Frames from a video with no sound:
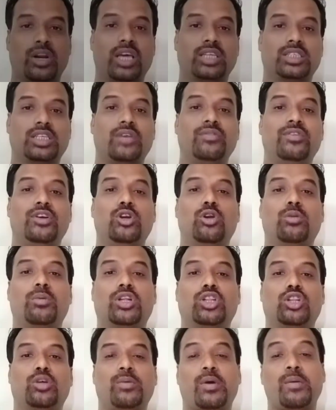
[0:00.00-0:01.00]
আজকে এই ভিডিওর
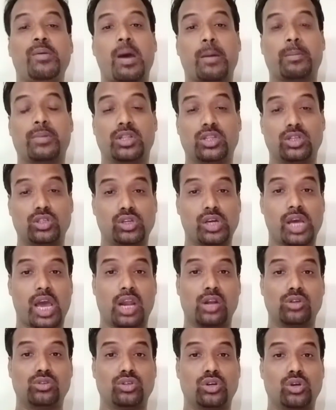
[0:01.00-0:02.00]
মাধ্যমে আমি আপনাদের সঙ্গে
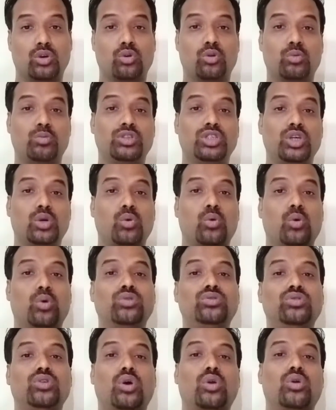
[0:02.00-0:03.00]
আলোচনা করব যে কোন
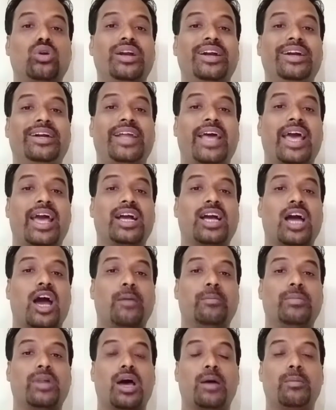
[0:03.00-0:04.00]
ধরনের ট্যাগ
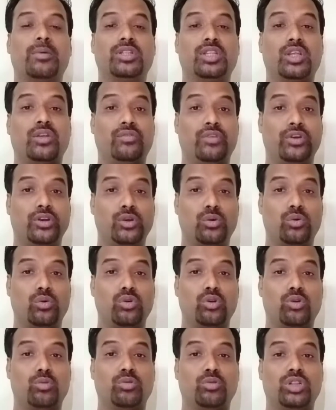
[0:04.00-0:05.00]
আমরা আমাদের
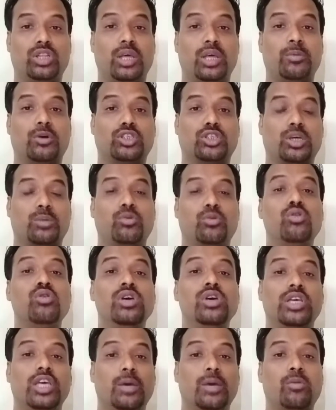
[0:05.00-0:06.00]
ভিডিওগুলোর মধ্যে বসাবো
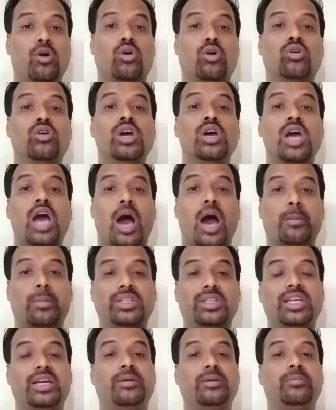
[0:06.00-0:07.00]
এবং
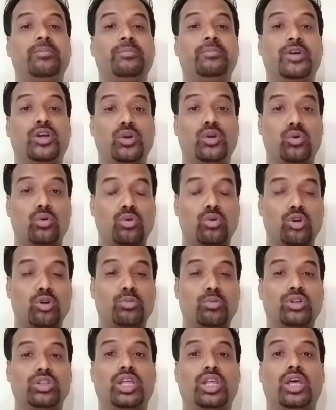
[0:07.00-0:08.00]
আমাদের ভিডিওগুলোর
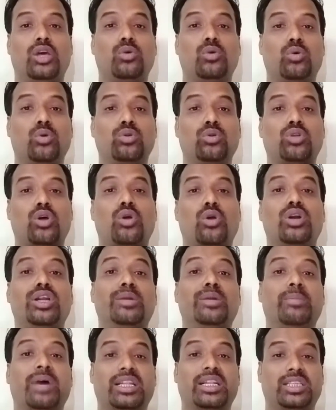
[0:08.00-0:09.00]
মধ্যে কোনো
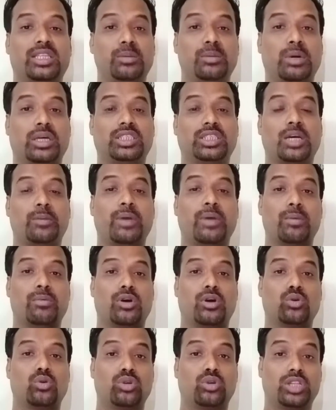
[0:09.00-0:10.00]
ধরনের মাতৃভাষা
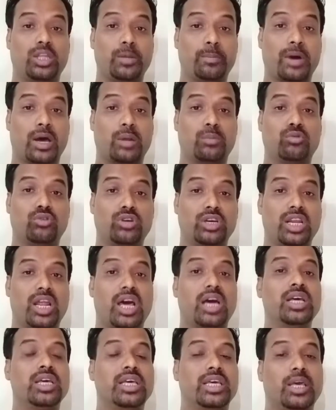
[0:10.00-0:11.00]
ব্যবহার করতে পারবো কি না
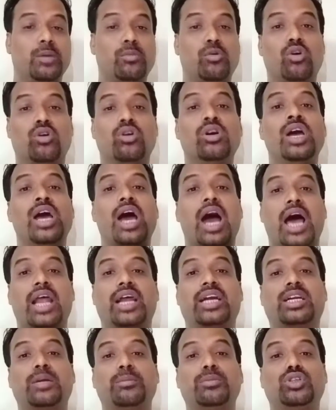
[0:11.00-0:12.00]
এবং
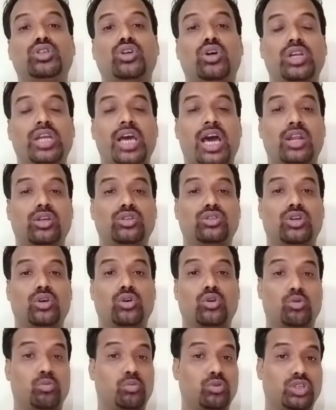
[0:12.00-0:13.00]
আরেকটা বিষয় নিয়ে আলোচনা
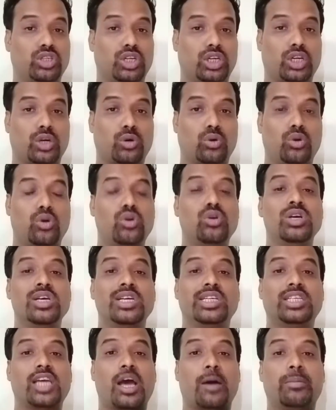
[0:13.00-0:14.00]
করব সেটা হলো
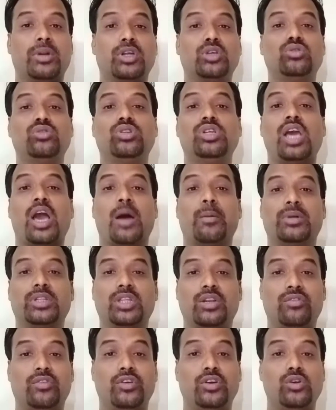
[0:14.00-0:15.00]
যে আমরা যদি
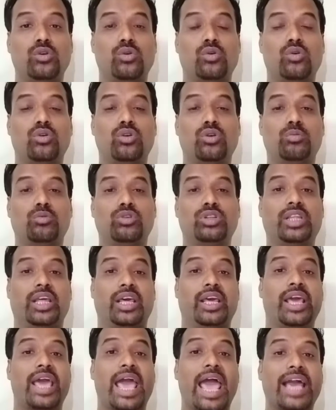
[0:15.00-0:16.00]
আমাদের ভিডিওগুলোর মধ্যে
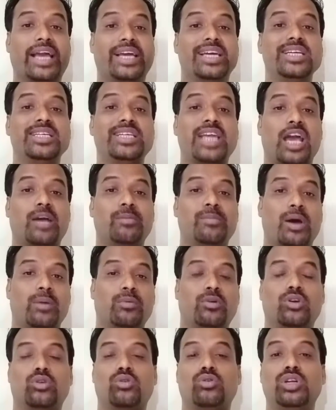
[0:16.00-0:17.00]
একই ট্যাগ
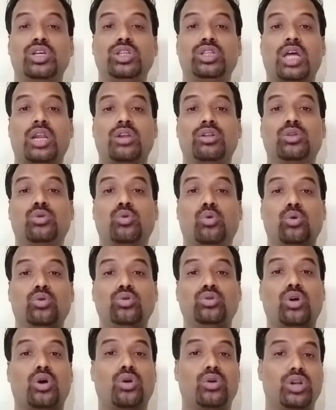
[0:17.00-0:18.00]
ব্যবহার করি তাহলে কোন
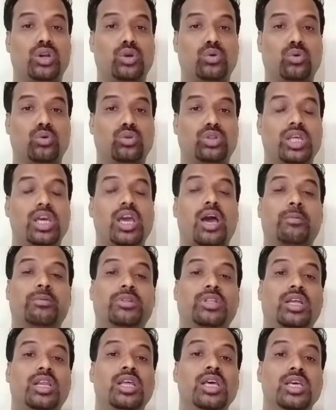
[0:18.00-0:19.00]
ধরনের ক্ষতি
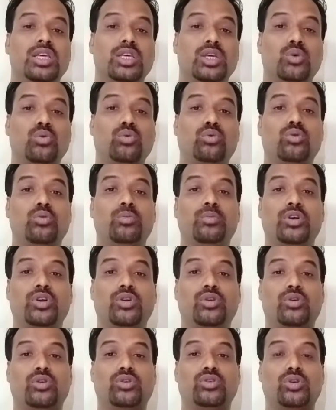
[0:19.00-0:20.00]
আমাদের ইউটিউব
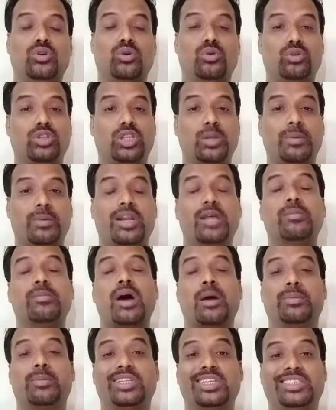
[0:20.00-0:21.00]
ভিডিওর জন্য হতে পারে বা
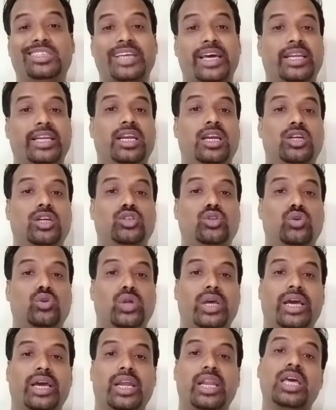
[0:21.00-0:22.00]
আমাদের চ্যানেলের জন্য
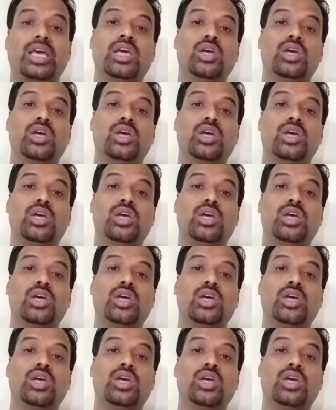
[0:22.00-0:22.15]
এখানে